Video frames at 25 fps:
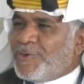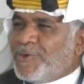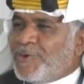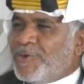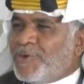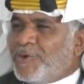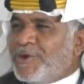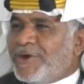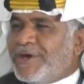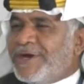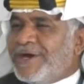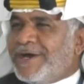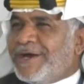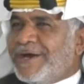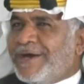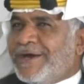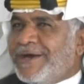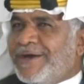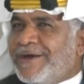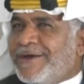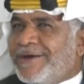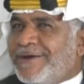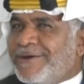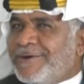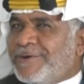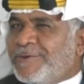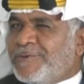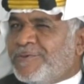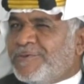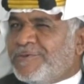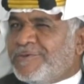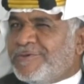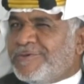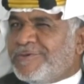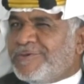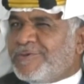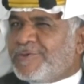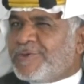
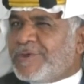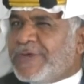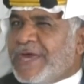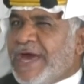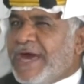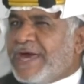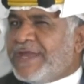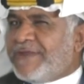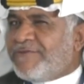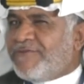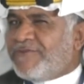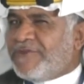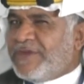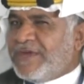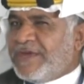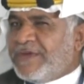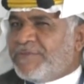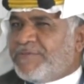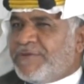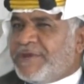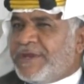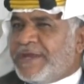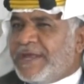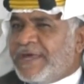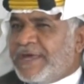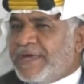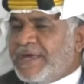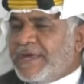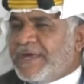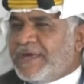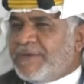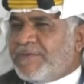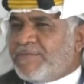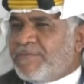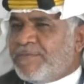وكان في آه،